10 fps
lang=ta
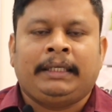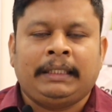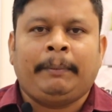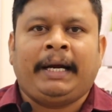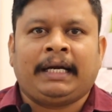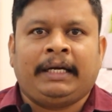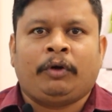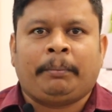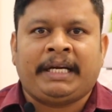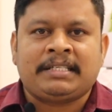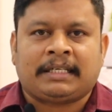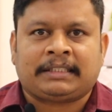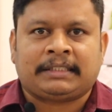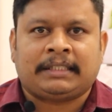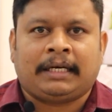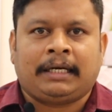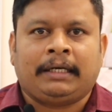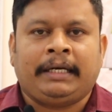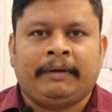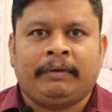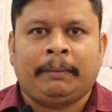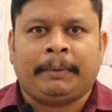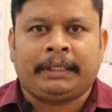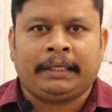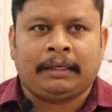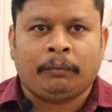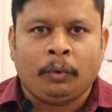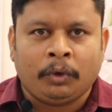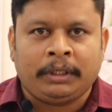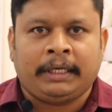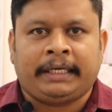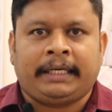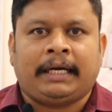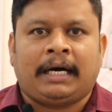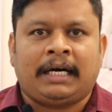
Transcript: இந்த பேட்டில் என்ன ஒரு மெயின் சக்ஸஸ்னால் நீங்கள் வந்து பார்த்தீங்கன்னா ஒரு தேர்ட்டி